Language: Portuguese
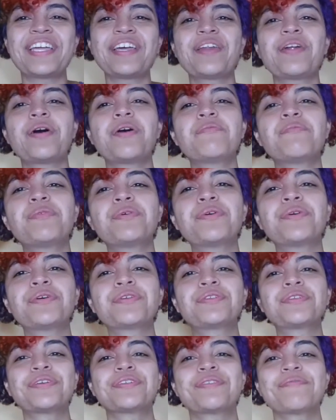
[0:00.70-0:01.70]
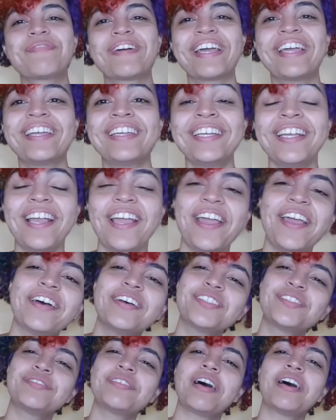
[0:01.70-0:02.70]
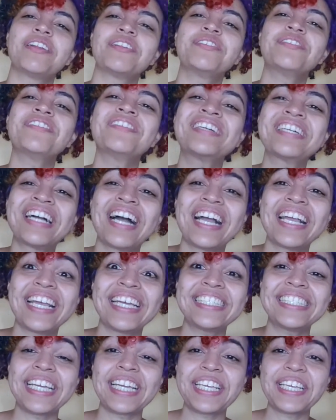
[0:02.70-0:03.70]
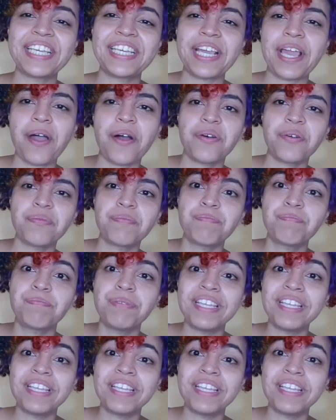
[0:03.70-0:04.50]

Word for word: Quilombo, tudo bem? Eu sou a Luca e esse aqui é o